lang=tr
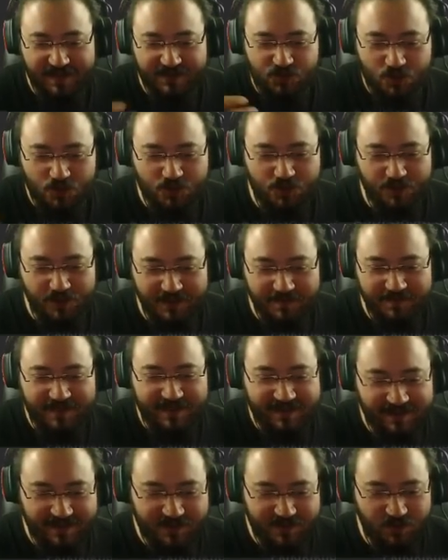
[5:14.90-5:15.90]
Son söylediğimi
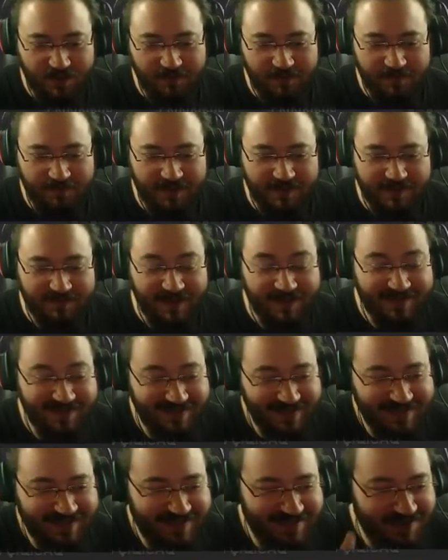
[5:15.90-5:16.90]
tekrar söylemem lazım.
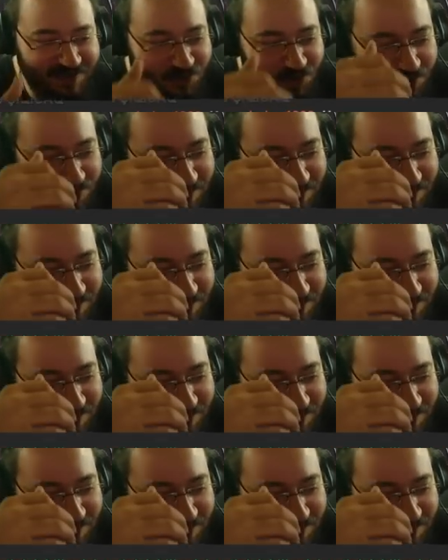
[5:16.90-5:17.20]
Aslında ikisini de çok